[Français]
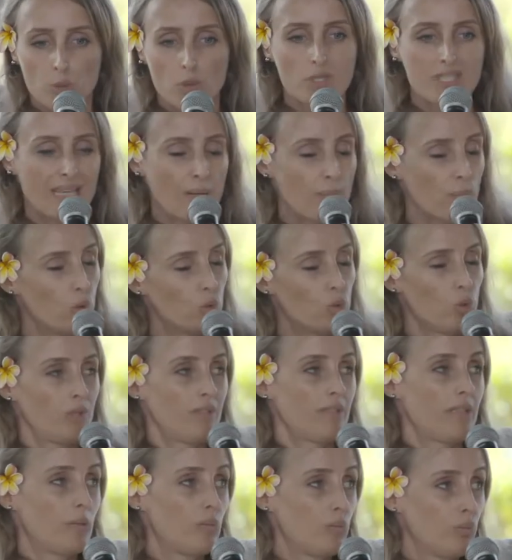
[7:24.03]
Je pense qu'il y a beaucoup
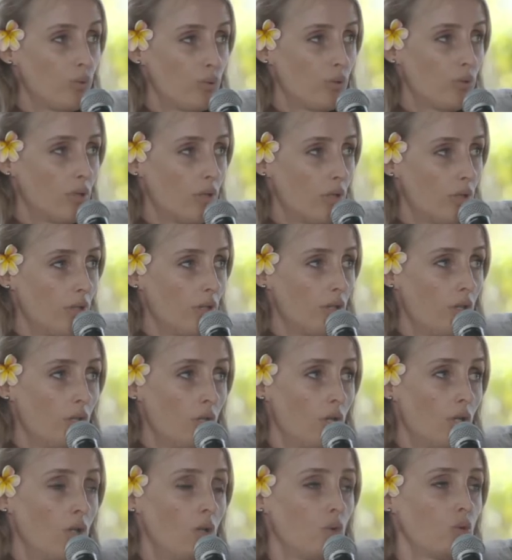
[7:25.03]
de tabous
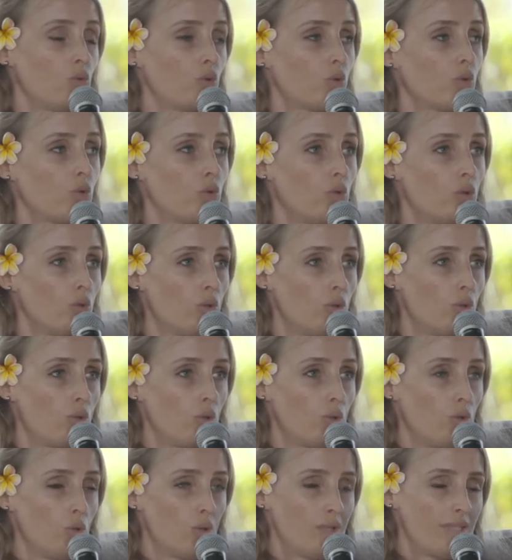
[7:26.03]
autour
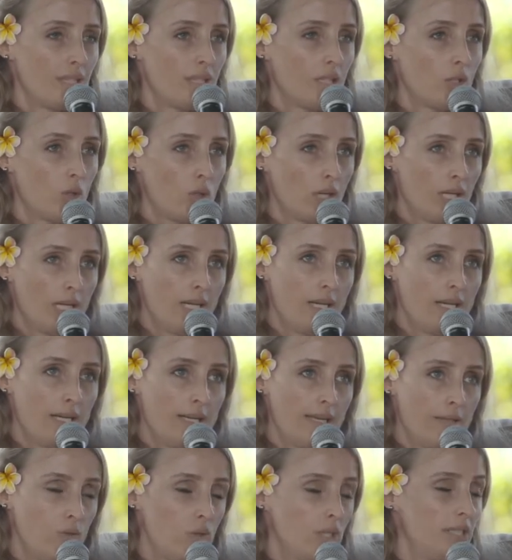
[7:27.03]
de cette
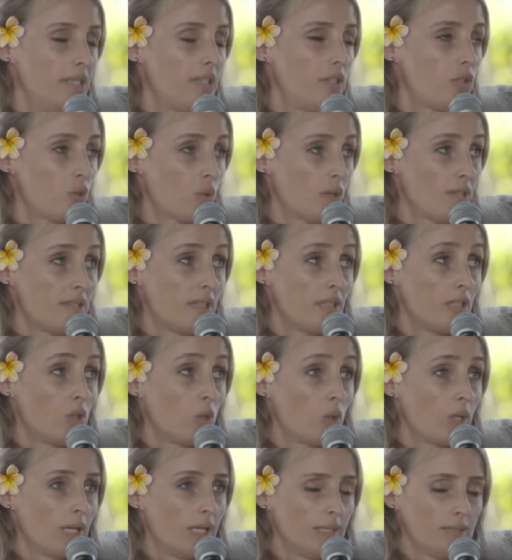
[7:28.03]
drogue-là et de l'addiction à cette
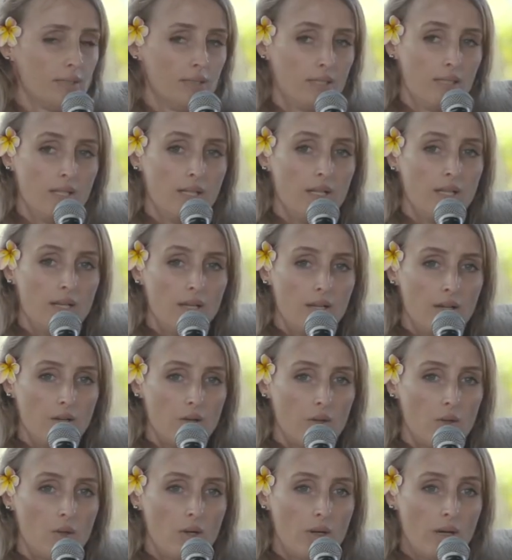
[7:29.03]
drogue-là.
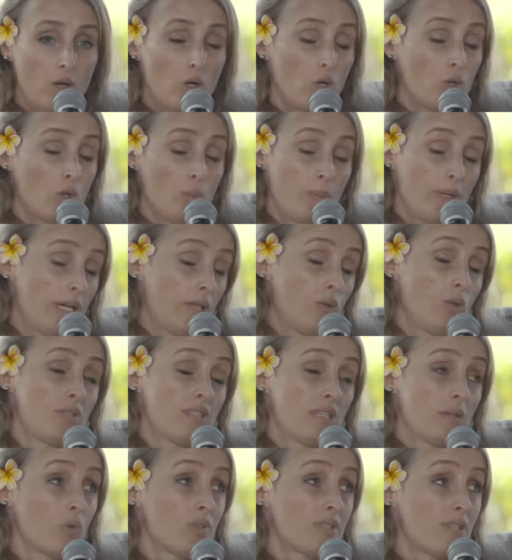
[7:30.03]
Euh, alors que
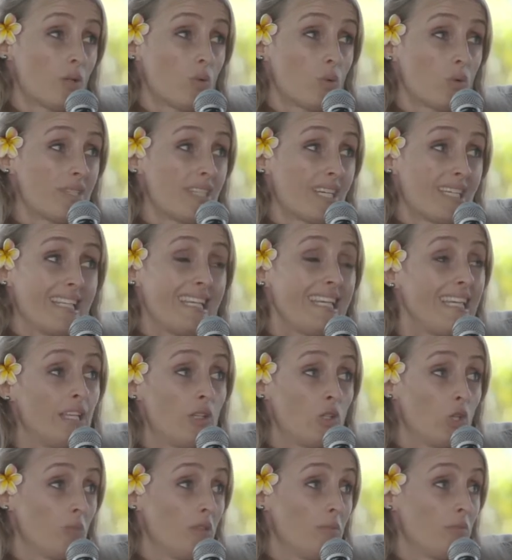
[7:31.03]
paradoxalement, ça concerne
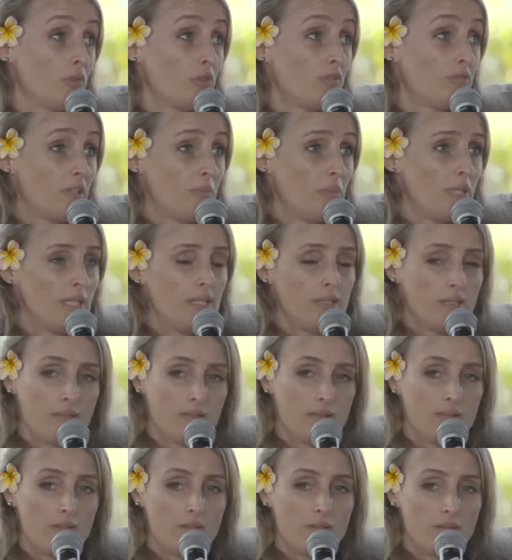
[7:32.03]
énormément de familles.
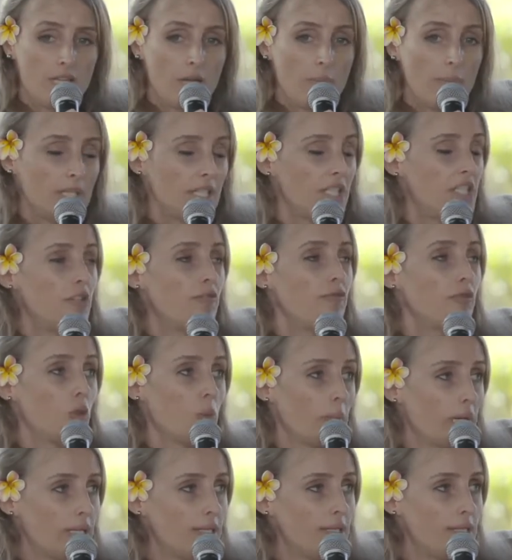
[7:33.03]
Il euh, n'y a pas de
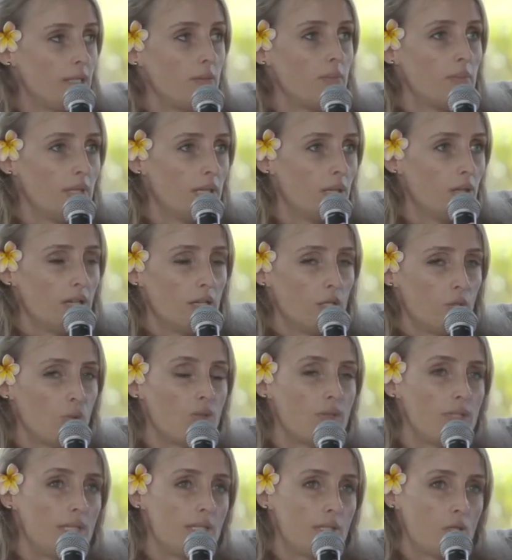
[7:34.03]
chiffre précis, mais euh, la
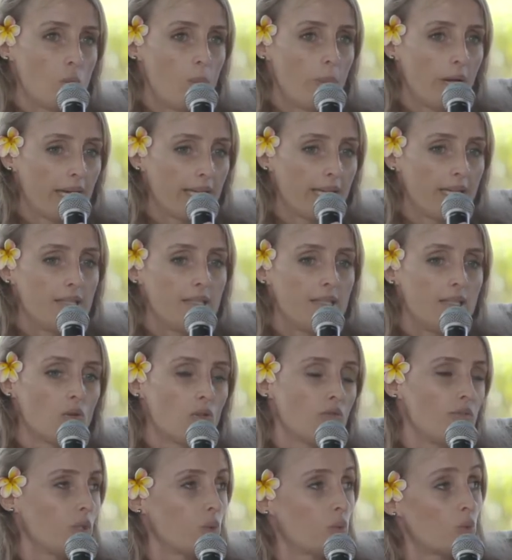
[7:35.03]
justice, le parquet
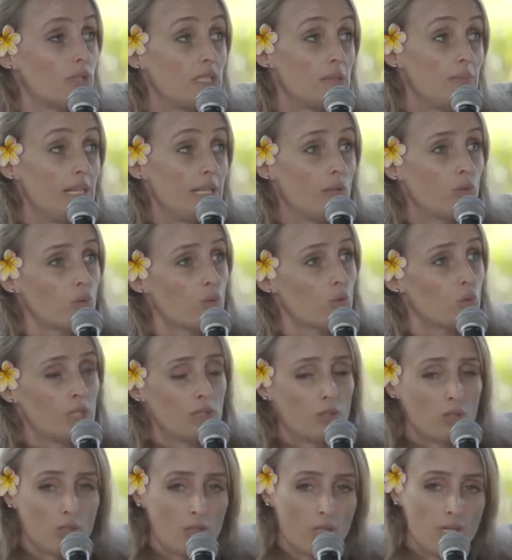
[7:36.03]
dit environ 10 000
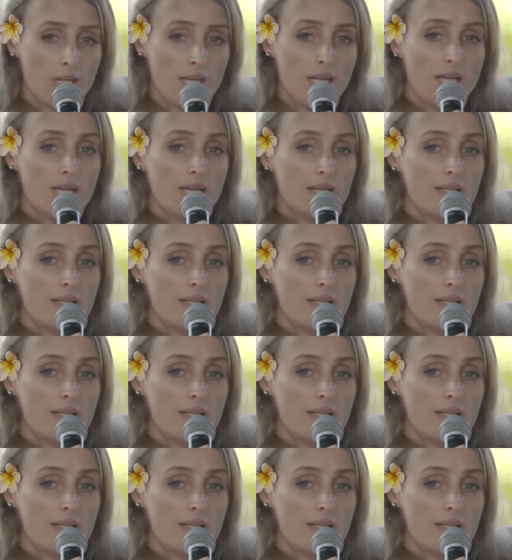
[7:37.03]
consommateurs.